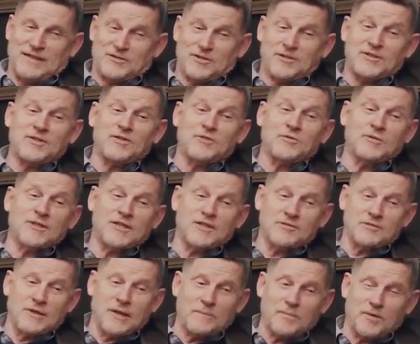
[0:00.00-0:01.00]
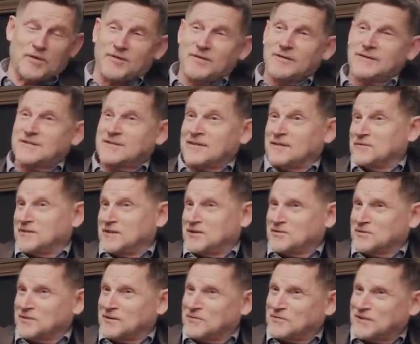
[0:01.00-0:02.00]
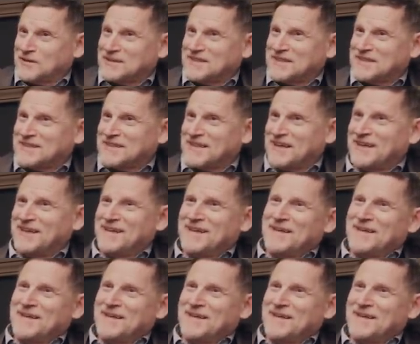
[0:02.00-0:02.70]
Est-ce que c'est une question importante C'est une question d'un Français, ça.